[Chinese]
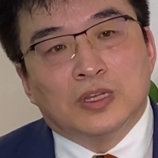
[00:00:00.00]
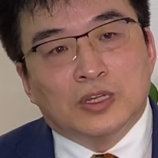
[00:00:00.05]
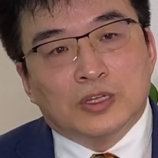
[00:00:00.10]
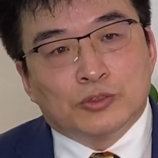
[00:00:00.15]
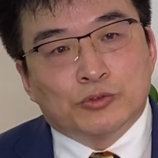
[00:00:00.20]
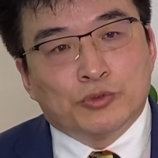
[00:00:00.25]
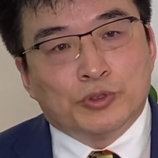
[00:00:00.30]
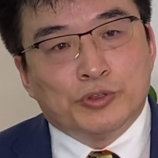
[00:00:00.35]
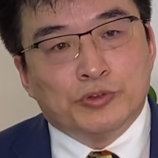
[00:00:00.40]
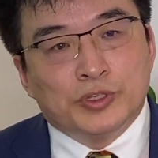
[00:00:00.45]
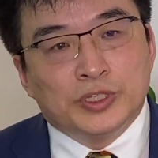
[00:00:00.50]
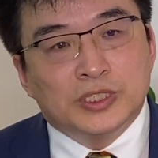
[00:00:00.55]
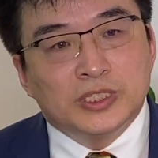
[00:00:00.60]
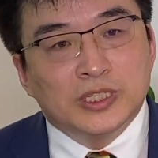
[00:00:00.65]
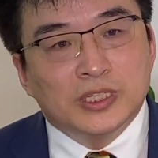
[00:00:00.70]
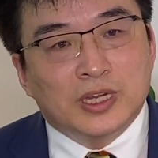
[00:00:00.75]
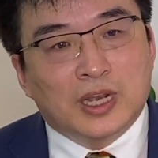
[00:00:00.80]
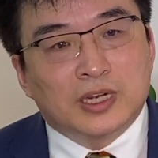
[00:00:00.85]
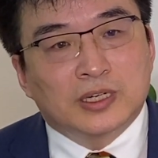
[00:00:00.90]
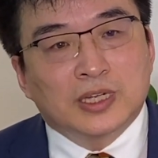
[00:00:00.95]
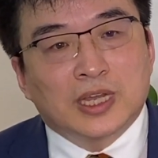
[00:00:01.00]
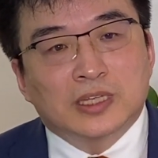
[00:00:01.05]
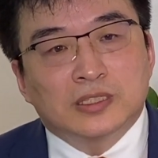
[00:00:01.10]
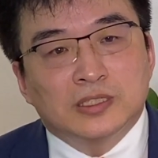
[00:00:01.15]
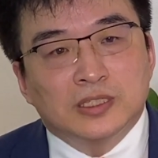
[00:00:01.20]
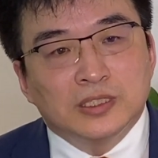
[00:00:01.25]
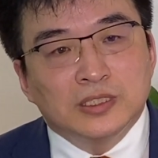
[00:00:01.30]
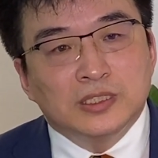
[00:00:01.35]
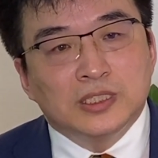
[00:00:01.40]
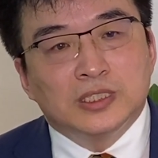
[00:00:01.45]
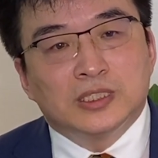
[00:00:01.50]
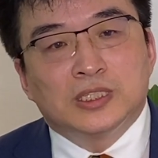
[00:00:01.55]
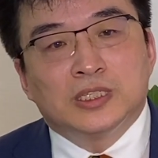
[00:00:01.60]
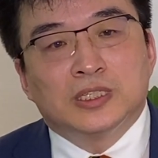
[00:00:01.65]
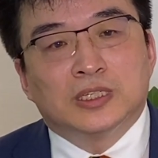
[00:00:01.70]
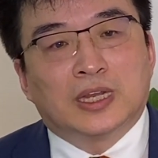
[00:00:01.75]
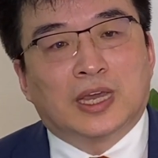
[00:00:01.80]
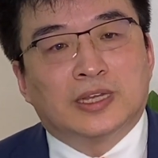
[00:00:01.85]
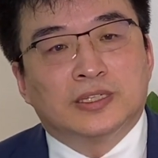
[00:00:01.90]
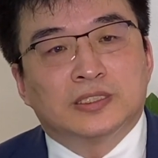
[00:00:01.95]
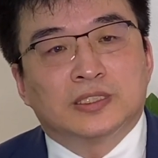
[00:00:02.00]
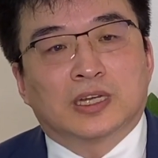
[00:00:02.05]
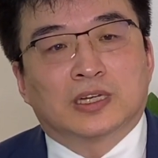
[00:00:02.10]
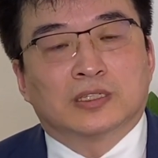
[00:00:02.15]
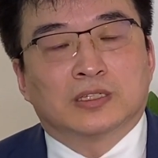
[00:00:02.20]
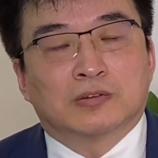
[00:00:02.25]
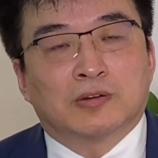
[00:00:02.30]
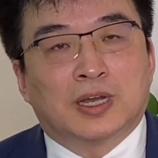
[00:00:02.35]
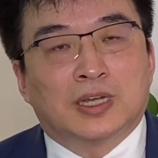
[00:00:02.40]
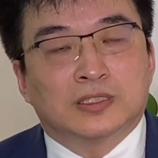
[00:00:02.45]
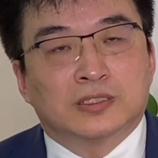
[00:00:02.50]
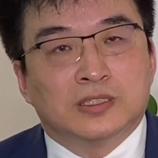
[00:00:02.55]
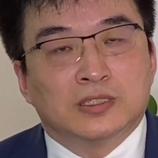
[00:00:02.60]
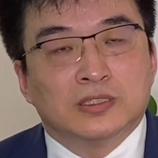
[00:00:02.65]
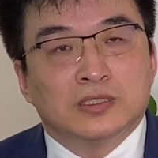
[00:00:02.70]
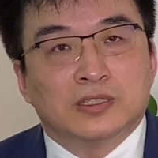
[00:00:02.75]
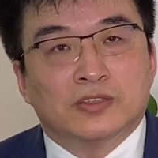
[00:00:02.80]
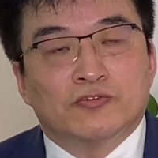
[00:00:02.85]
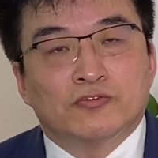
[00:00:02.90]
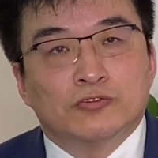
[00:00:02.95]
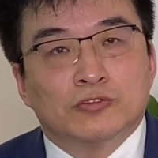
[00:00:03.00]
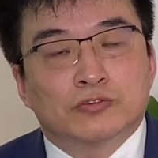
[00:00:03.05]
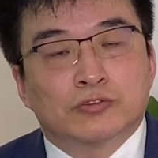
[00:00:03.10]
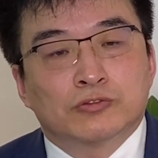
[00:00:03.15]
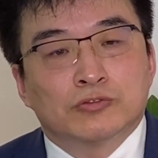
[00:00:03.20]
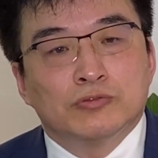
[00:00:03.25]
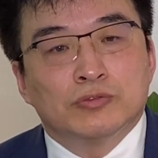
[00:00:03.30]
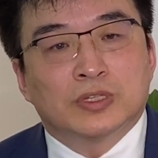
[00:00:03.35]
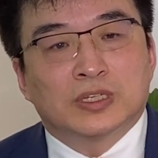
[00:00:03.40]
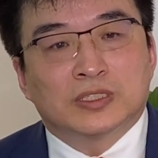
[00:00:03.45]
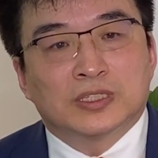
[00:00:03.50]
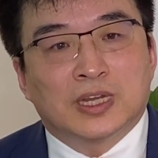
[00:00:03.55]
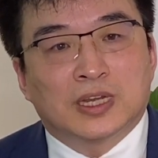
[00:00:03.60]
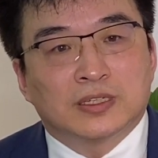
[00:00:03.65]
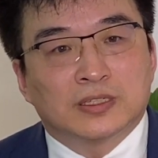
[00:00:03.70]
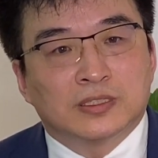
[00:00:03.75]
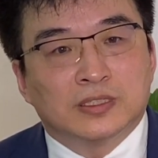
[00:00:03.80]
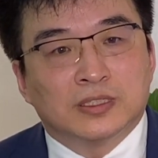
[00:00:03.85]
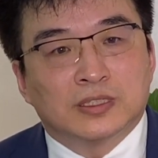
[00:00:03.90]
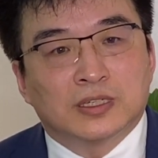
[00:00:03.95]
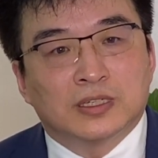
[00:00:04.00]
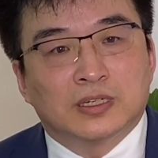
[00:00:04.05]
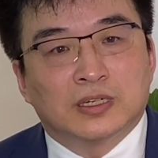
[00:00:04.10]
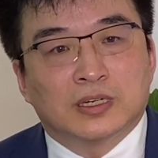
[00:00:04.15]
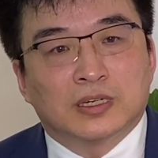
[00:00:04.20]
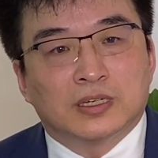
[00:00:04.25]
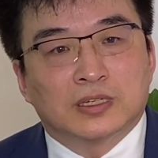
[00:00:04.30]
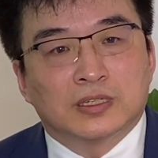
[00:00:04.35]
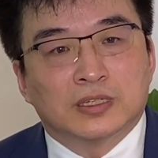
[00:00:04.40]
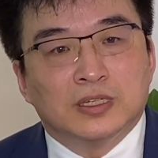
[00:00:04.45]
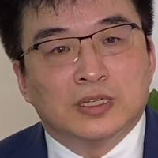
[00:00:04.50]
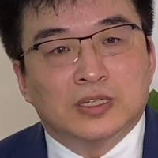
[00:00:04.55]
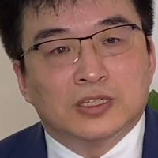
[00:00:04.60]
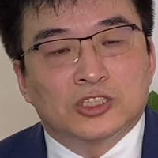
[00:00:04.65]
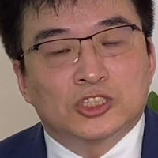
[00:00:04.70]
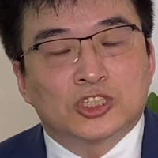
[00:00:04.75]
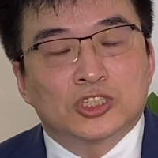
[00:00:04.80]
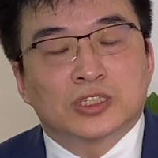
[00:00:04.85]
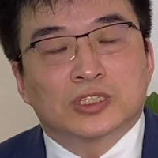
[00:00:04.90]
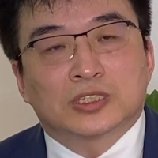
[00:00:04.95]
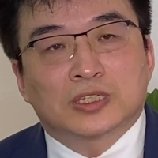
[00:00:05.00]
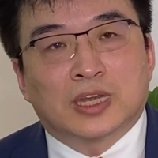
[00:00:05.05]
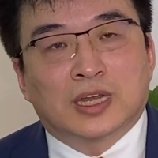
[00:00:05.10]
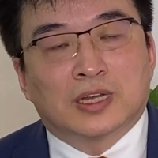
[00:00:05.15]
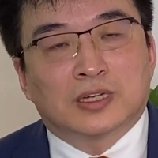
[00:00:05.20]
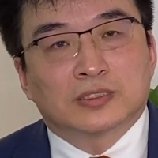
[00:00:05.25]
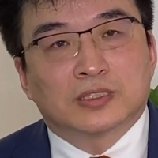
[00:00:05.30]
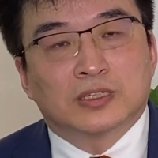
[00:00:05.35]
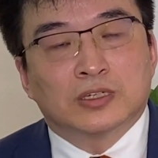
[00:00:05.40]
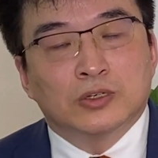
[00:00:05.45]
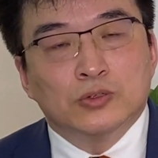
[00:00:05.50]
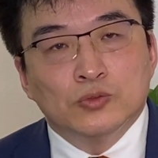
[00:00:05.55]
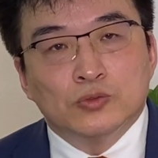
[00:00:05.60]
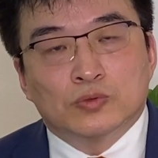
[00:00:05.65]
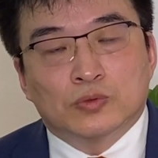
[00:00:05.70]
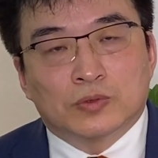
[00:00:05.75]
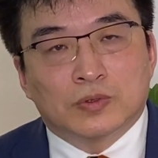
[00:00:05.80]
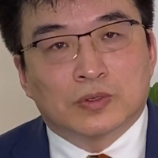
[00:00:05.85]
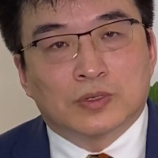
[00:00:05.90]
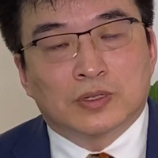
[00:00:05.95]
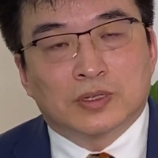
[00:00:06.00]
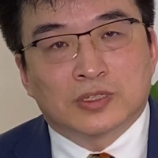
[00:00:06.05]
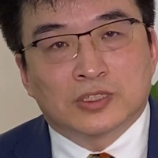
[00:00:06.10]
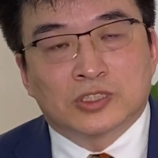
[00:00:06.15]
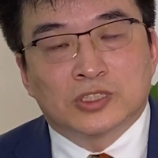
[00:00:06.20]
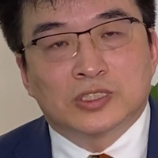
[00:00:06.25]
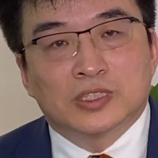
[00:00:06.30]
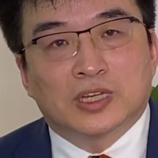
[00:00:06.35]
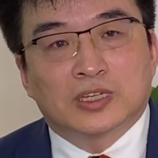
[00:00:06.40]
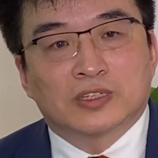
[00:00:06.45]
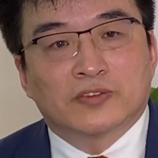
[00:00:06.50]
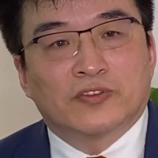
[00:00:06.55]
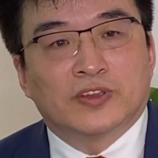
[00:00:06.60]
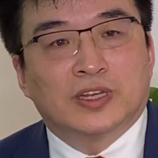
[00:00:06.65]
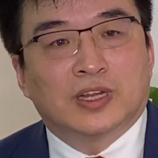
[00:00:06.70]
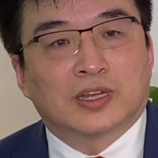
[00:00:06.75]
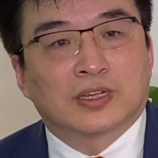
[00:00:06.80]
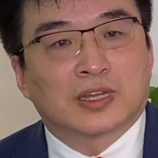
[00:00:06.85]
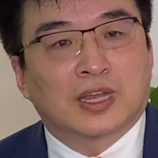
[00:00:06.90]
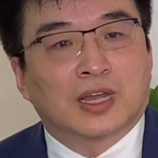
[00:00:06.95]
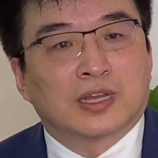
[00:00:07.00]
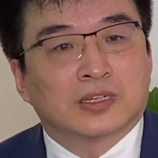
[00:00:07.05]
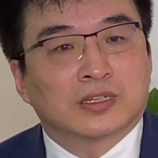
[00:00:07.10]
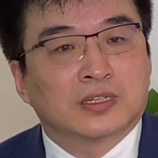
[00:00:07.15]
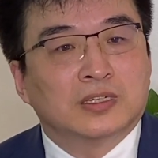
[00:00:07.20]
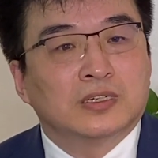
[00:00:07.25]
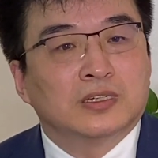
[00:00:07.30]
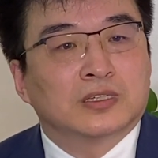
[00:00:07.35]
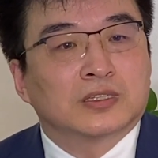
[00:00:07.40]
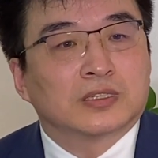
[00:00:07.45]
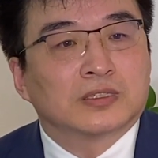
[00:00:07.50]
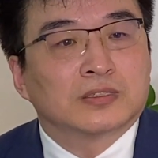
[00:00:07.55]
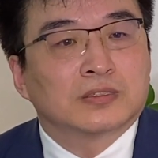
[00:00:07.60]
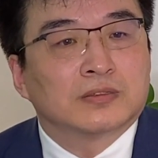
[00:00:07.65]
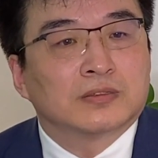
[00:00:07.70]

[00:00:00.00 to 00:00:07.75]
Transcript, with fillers: 对于第二大经济体来讲的话，经济复苏的这样的一个正常的路，实际上是非常坎坷的。